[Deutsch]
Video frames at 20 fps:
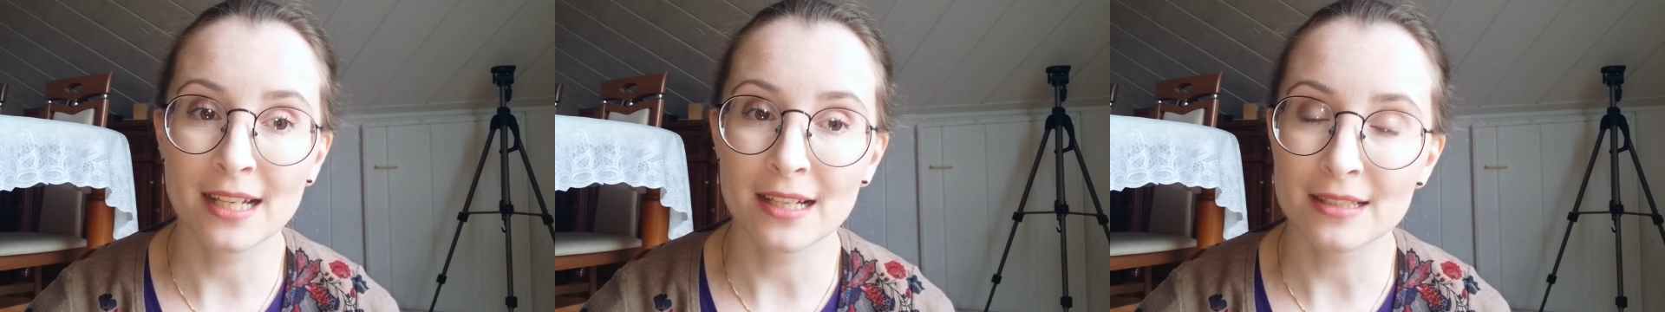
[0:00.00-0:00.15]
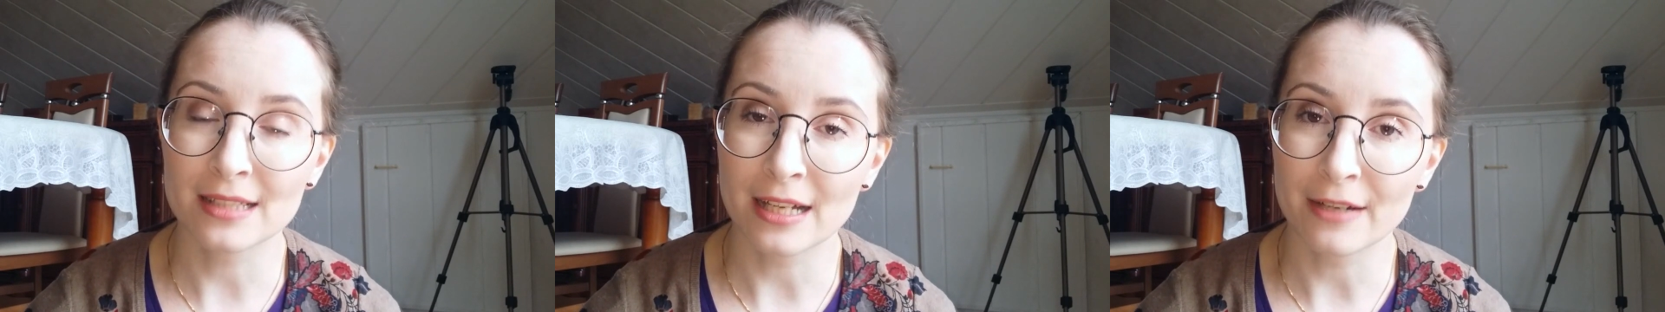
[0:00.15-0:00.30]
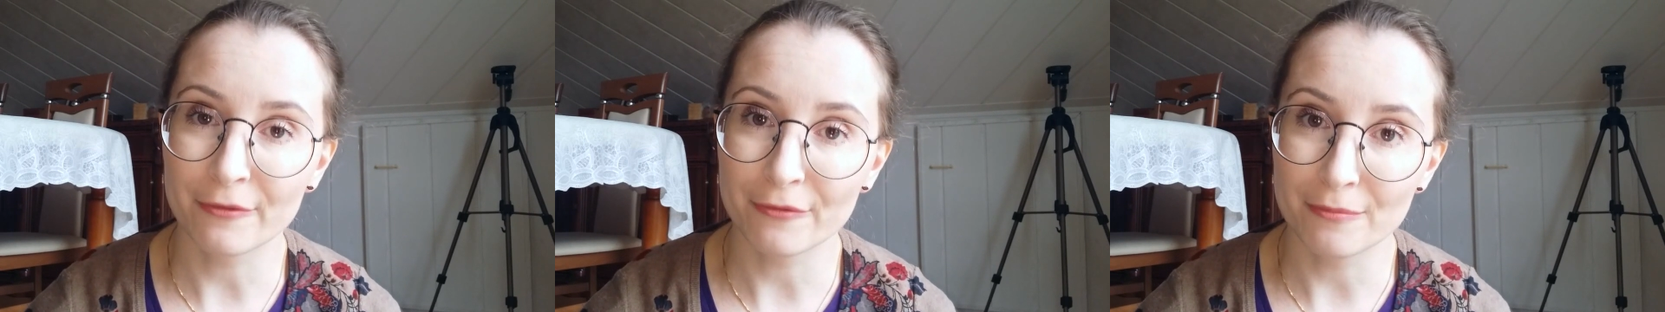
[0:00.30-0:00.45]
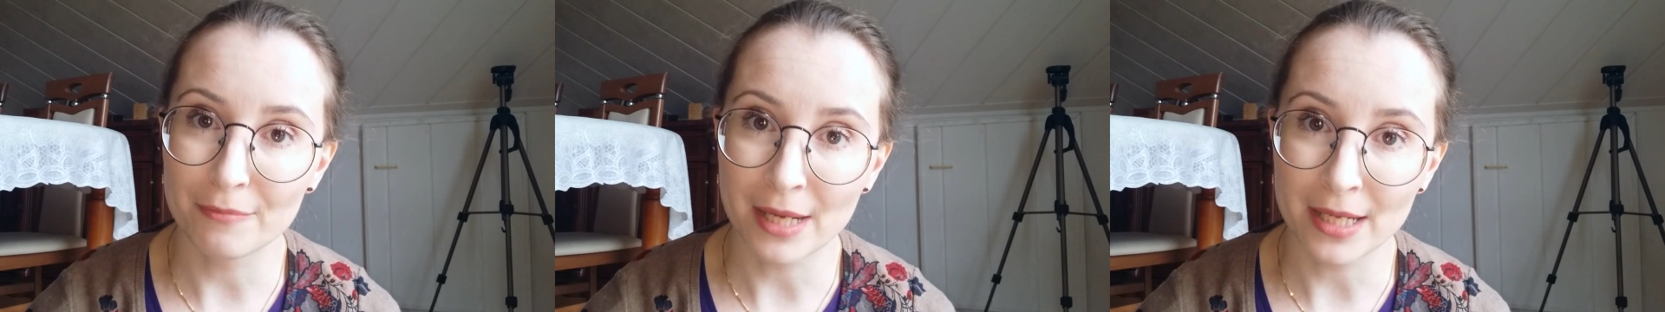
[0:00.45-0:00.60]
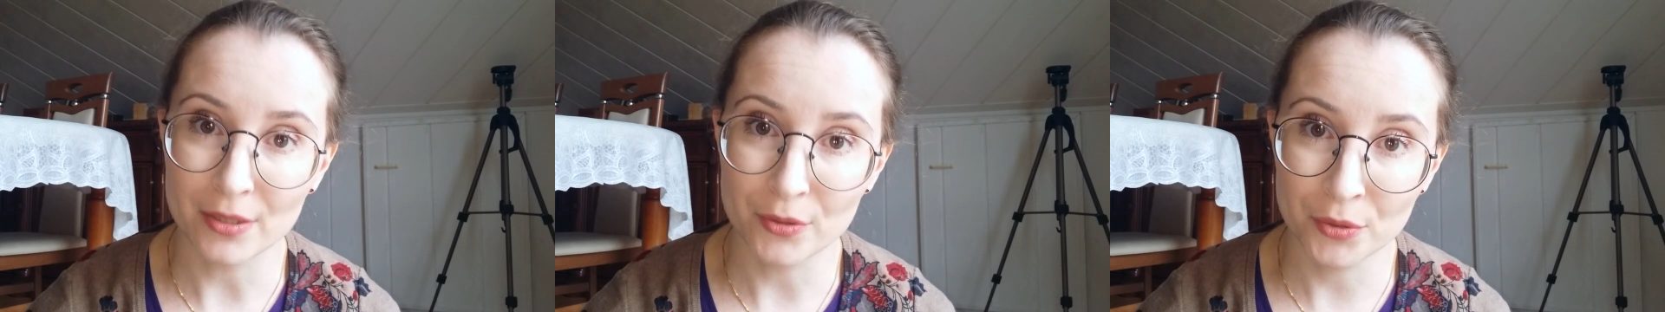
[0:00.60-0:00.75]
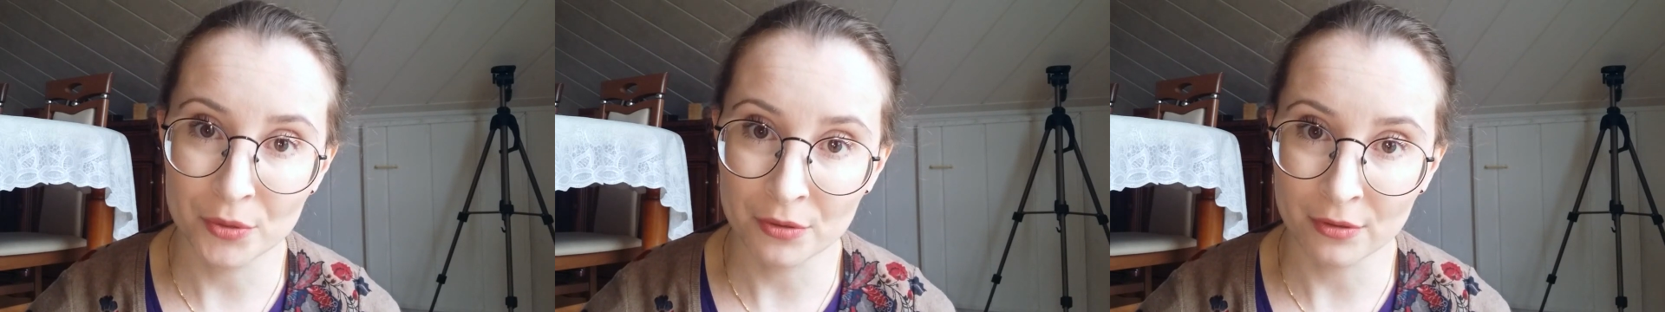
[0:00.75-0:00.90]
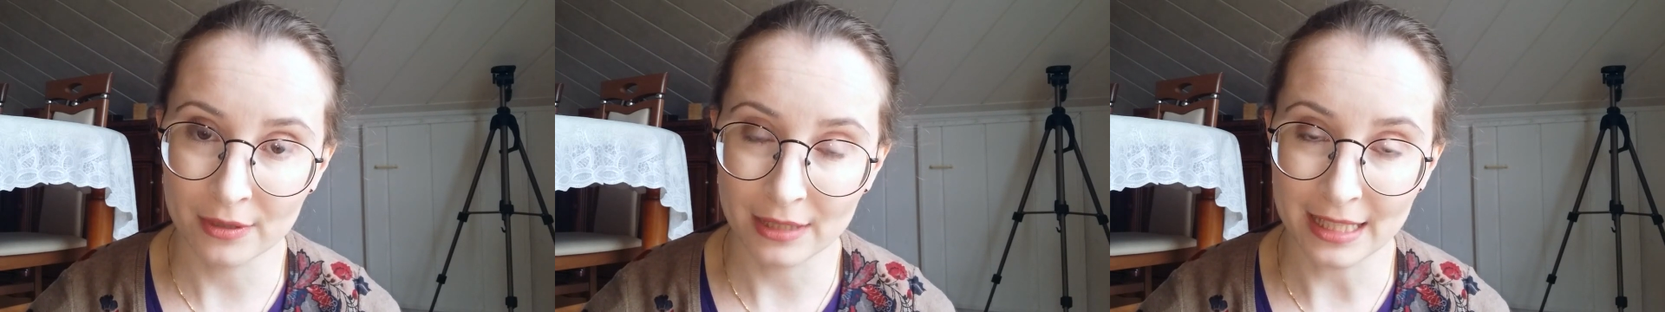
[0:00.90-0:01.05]
darf tun
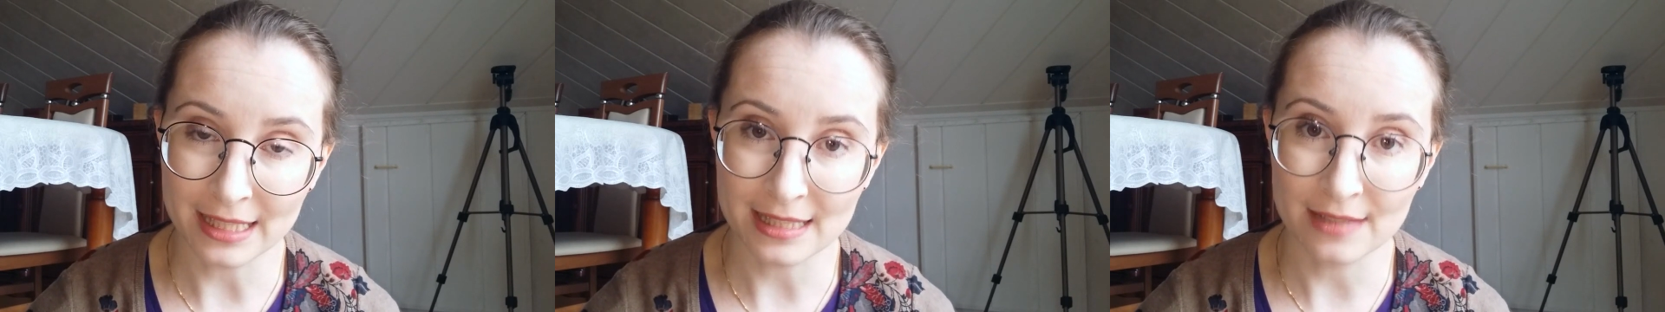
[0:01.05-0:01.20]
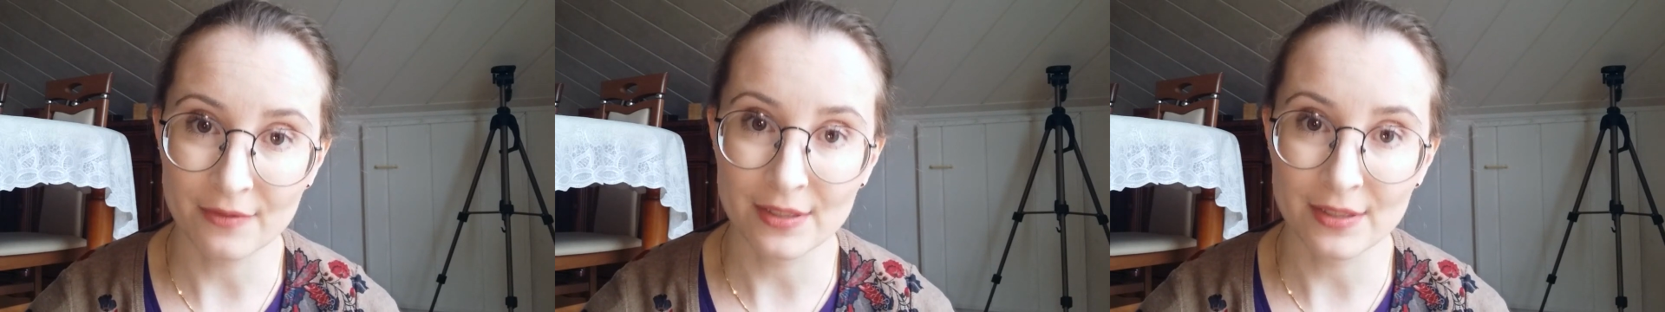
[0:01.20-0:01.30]
und lassen,